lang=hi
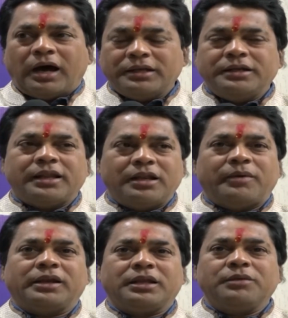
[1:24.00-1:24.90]
ऑल इंडिया
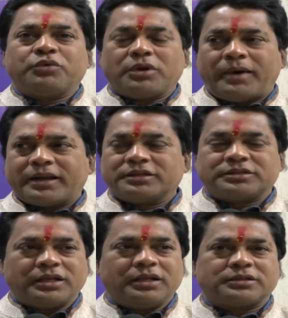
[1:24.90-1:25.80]
लेवल की पूरे भारत
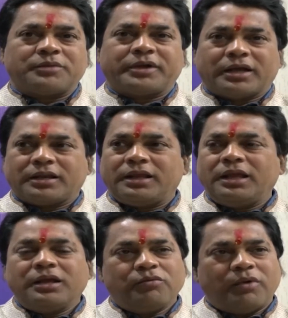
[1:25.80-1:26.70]
स्तरीय स्तर पर कर रहे
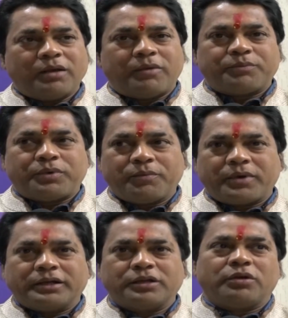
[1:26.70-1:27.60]
हैं वालमार्ट
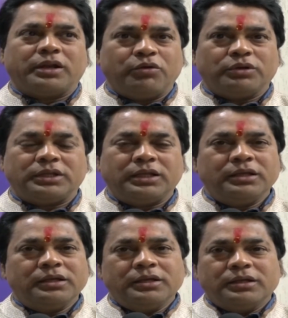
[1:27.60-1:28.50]
फ्लिपकार्ट की जो डील हुई थी
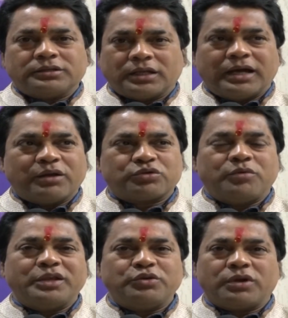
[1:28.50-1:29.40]
सरकार उसको
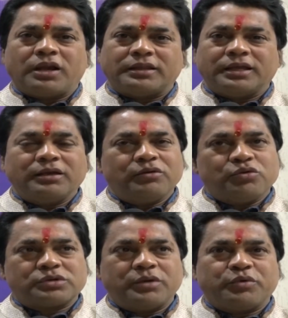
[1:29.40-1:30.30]
मंजूरी ना दे
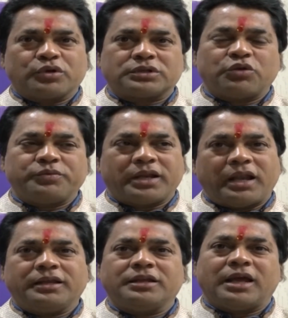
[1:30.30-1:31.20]
उसके विरोध स्वरूप ये
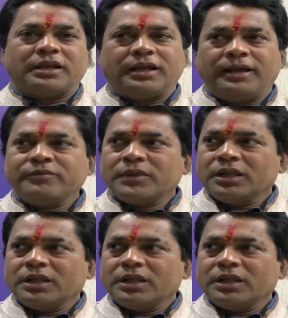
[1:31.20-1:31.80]
रैली की जा रही है